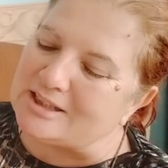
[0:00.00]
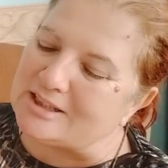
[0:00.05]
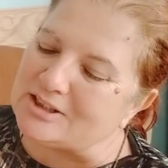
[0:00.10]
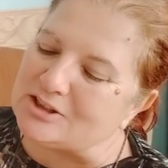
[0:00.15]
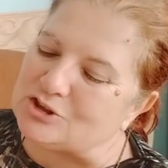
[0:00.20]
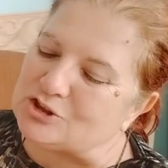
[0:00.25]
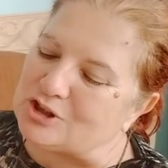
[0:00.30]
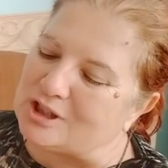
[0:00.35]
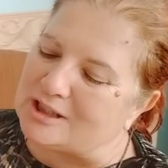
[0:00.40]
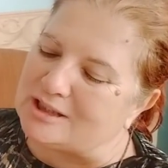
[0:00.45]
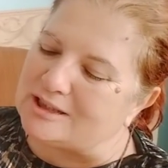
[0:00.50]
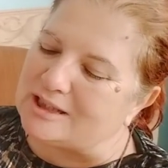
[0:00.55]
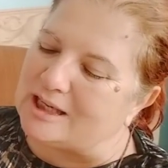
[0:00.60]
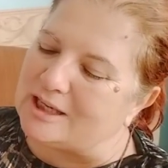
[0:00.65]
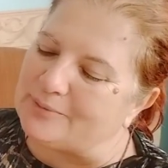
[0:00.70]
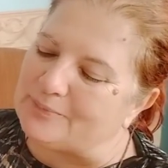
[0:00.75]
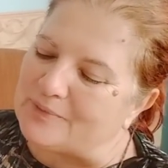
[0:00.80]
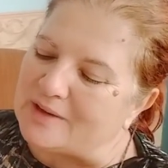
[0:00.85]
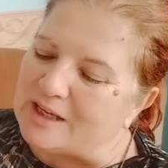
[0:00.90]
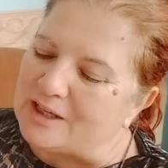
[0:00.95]
İnşallah
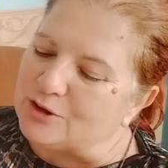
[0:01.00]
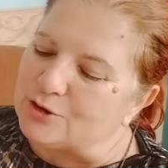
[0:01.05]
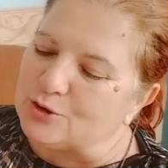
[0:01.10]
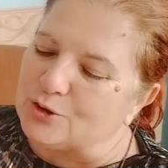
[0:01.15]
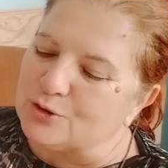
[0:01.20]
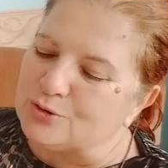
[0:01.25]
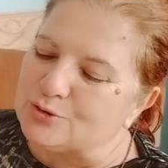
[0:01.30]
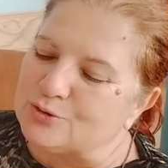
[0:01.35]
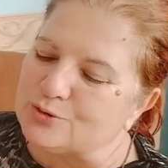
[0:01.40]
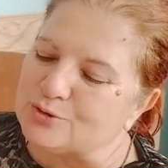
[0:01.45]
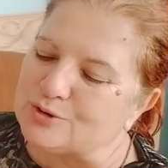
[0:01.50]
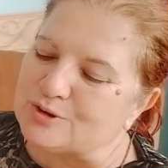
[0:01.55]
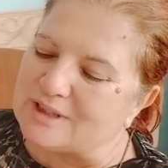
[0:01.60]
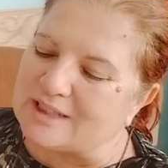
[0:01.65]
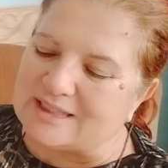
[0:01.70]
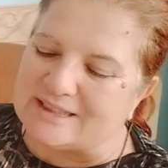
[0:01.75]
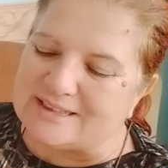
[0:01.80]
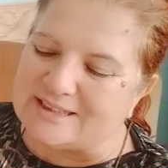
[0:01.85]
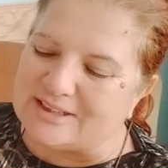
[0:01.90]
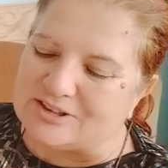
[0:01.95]

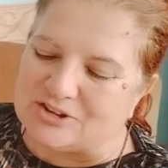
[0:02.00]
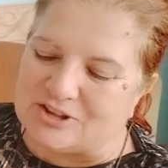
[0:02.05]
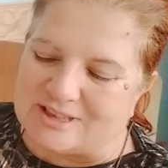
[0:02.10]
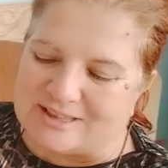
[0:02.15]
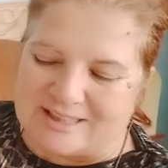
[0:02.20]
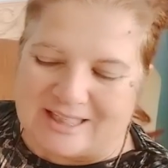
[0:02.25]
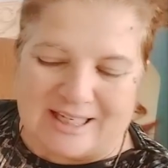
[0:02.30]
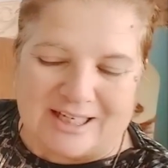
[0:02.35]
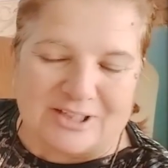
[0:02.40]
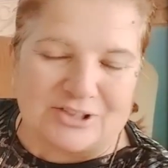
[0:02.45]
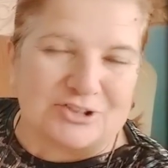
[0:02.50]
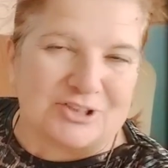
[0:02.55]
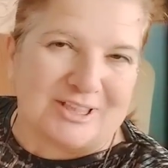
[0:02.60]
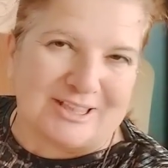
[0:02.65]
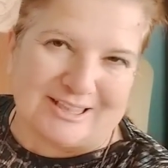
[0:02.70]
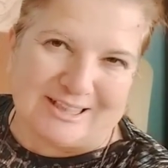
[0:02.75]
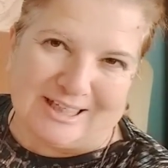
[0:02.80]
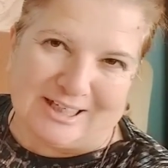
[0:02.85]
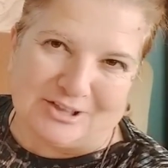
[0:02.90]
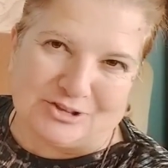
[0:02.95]
gönlünüzden geçen her
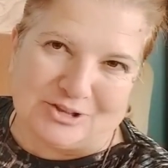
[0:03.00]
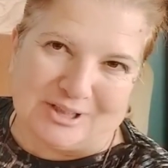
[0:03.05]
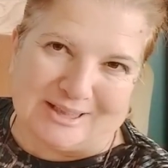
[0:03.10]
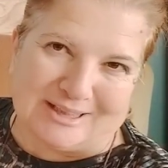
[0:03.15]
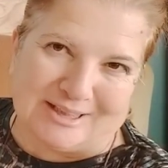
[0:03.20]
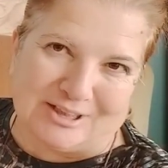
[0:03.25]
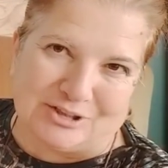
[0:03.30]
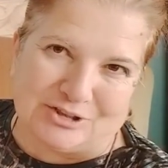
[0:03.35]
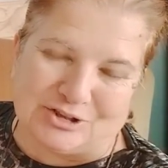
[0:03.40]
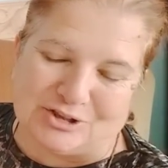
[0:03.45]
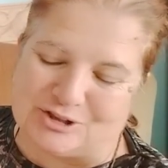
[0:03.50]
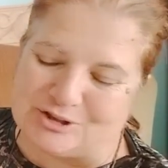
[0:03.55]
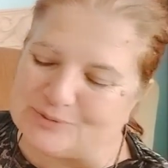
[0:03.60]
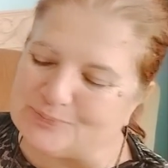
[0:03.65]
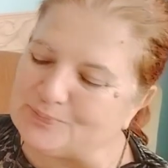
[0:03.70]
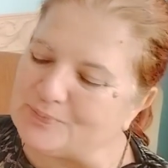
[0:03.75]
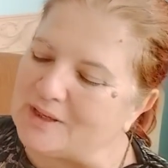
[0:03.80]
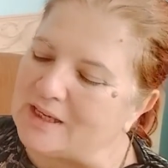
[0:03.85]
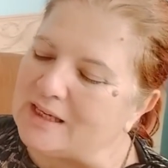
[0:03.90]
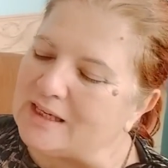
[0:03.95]
şey gerçekleşir.
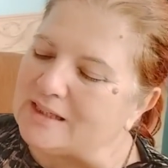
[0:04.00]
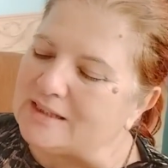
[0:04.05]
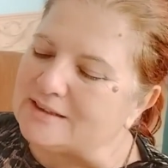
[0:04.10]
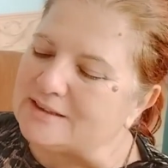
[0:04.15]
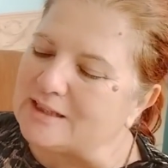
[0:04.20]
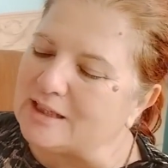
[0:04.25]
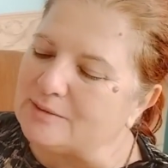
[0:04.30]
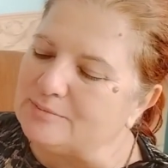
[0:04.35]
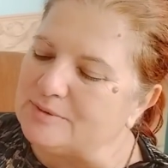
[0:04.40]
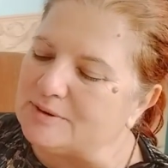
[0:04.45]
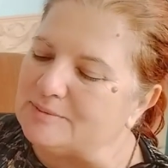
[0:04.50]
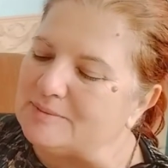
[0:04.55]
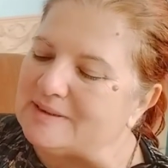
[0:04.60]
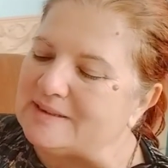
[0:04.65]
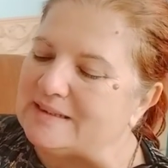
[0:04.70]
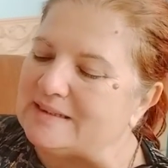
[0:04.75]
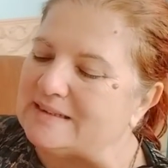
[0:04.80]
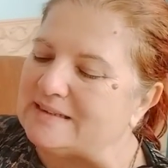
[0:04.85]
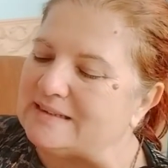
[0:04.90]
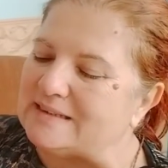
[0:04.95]

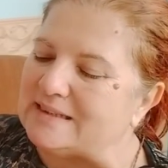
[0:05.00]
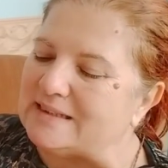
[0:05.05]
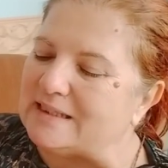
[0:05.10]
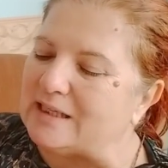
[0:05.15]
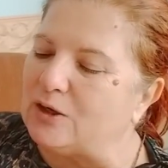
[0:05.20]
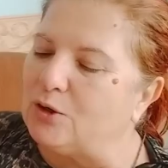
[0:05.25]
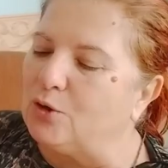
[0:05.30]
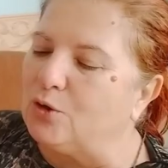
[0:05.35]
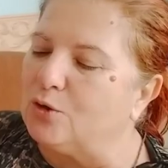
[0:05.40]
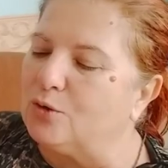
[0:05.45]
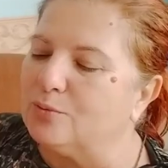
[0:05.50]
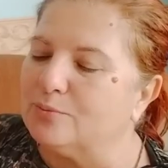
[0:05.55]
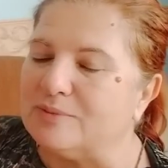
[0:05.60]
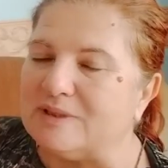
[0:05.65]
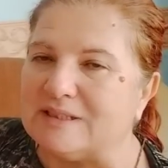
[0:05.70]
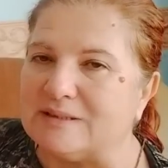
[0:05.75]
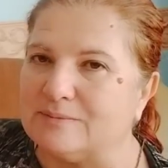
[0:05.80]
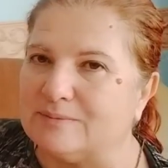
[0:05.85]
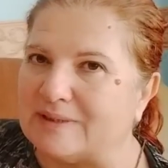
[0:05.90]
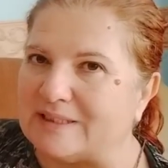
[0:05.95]
Rabbimin izniyle
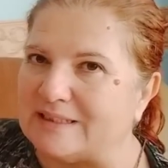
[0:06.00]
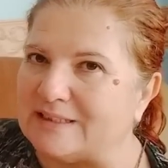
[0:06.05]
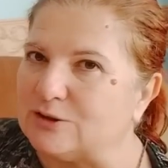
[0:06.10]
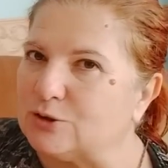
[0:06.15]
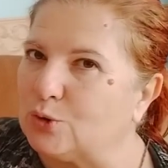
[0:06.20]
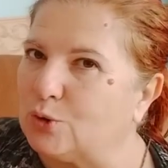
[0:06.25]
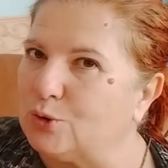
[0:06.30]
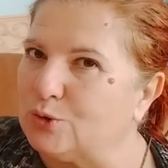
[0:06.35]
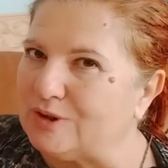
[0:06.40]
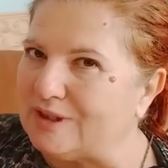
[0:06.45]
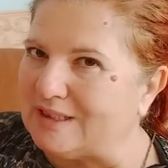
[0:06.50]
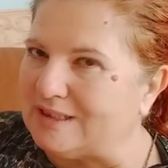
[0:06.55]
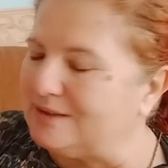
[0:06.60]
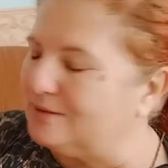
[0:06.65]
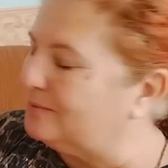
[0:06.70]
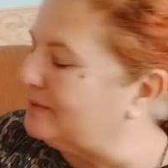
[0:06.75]
11 Mayıs 17